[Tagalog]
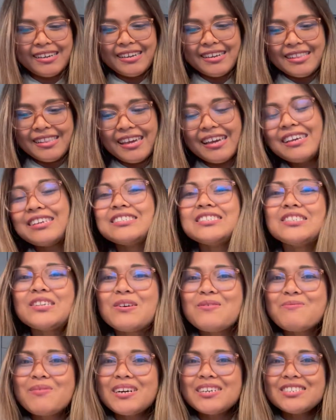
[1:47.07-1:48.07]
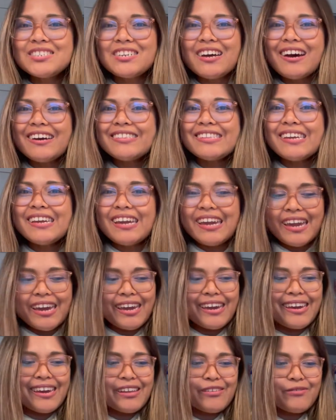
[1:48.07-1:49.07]
Thank you so much, honey,
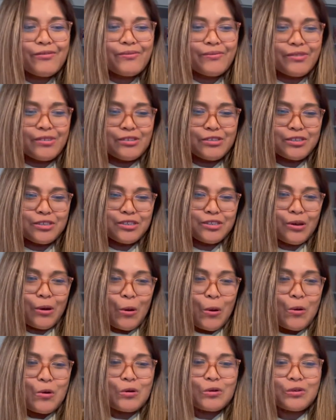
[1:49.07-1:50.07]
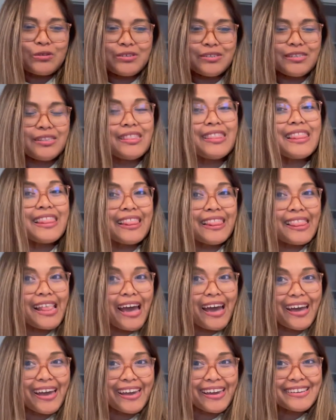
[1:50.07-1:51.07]
and you're so
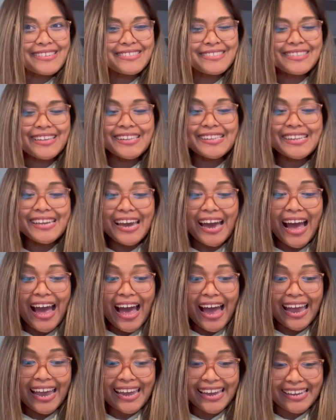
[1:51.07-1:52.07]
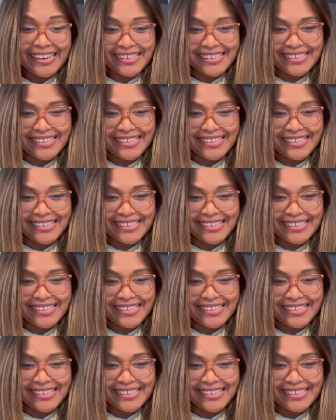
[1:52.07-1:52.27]
nice and kind.